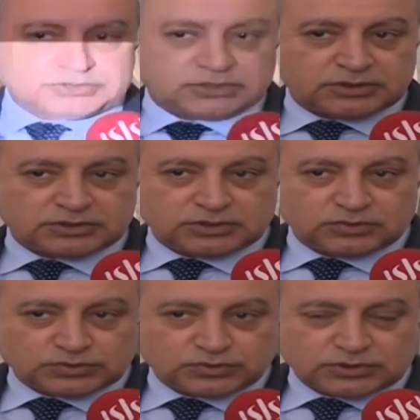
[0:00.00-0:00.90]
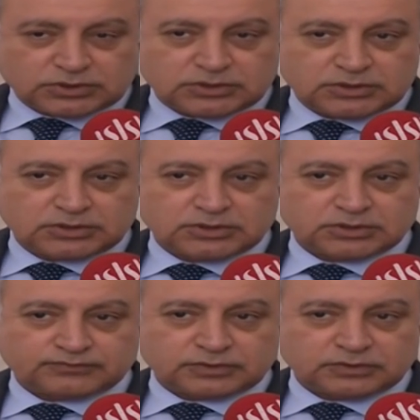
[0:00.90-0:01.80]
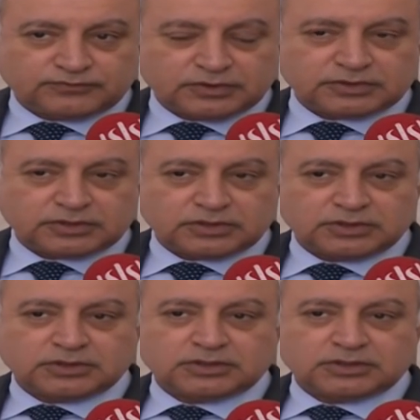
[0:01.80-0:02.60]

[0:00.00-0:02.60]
مجلة نيوزويك في فترة